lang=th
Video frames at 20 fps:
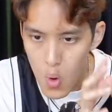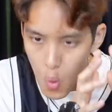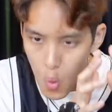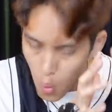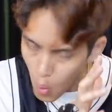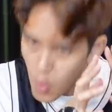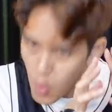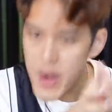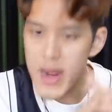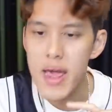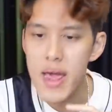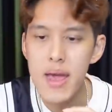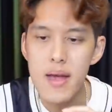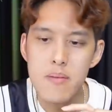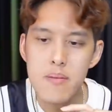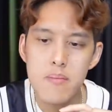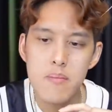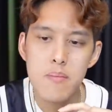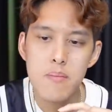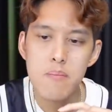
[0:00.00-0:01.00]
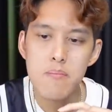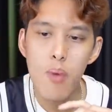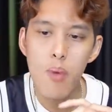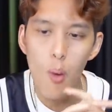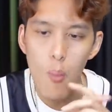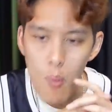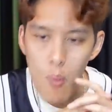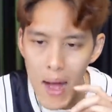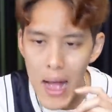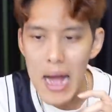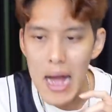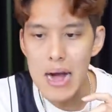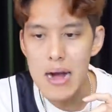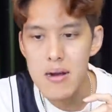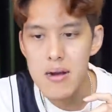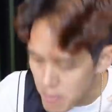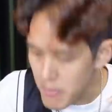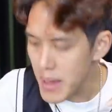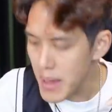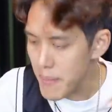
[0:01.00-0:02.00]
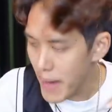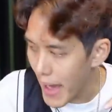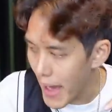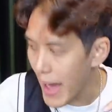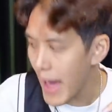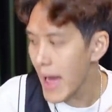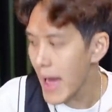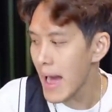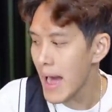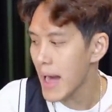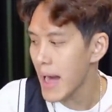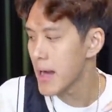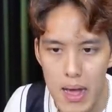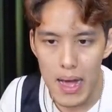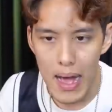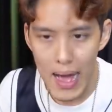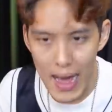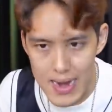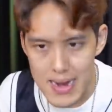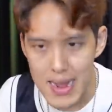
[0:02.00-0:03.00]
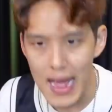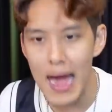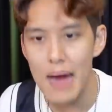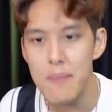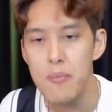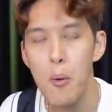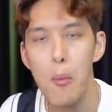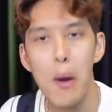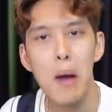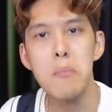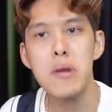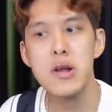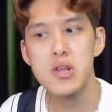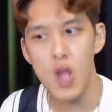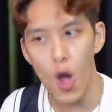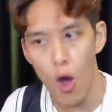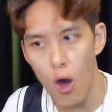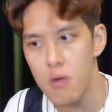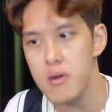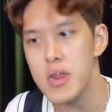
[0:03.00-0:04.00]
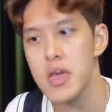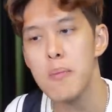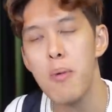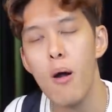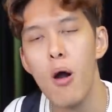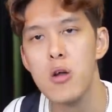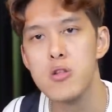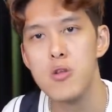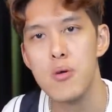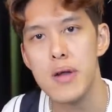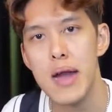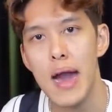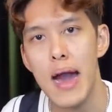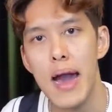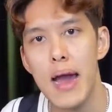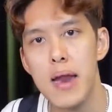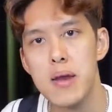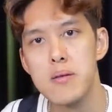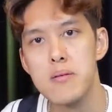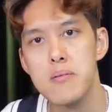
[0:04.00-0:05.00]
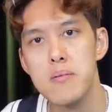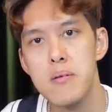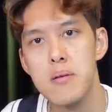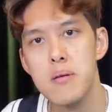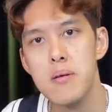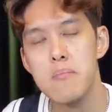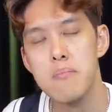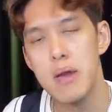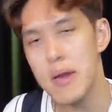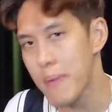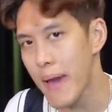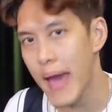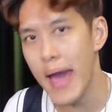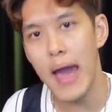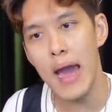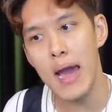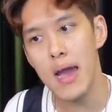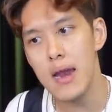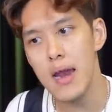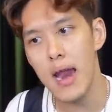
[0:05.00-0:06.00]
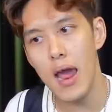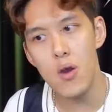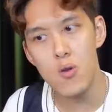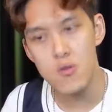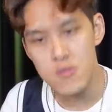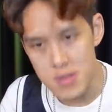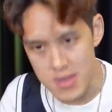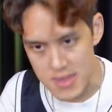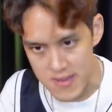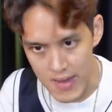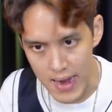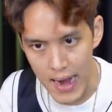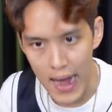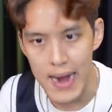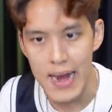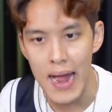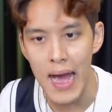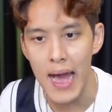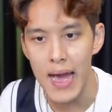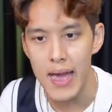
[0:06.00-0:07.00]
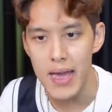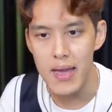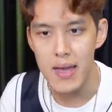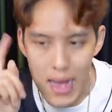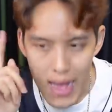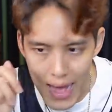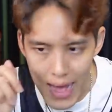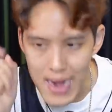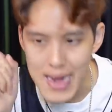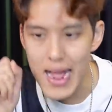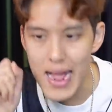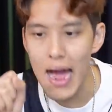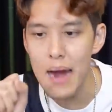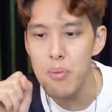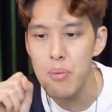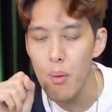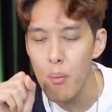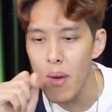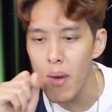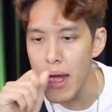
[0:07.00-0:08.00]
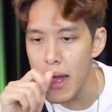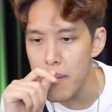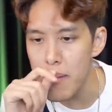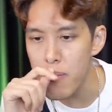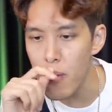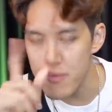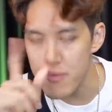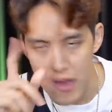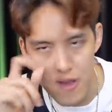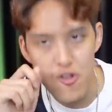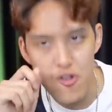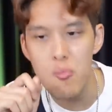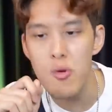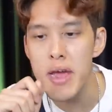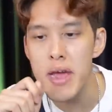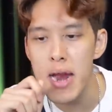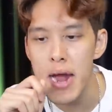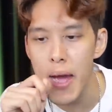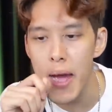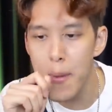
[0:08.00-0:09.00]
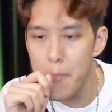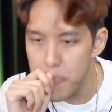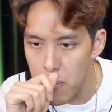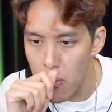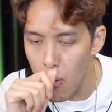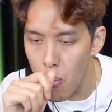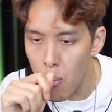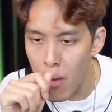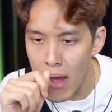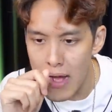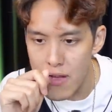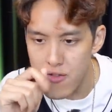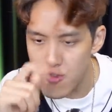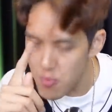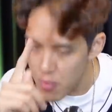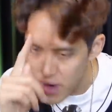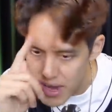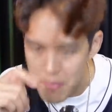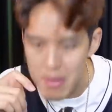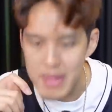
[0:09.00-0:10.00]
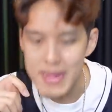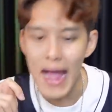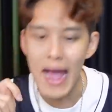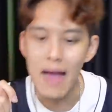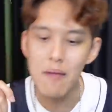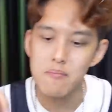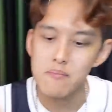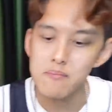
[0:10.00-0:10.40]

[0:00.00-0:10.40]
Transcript: คู่นี้ผมว่าไม่แพ้อ่ะคาดการผมว่าเมืองทองดีพอต่อการไม่แพ้และลุ้นถึงชนะได้ คาดการผมว่าผมเชียร์ชลบุรีเลย ผมว่าชลบุรีมีแต้ม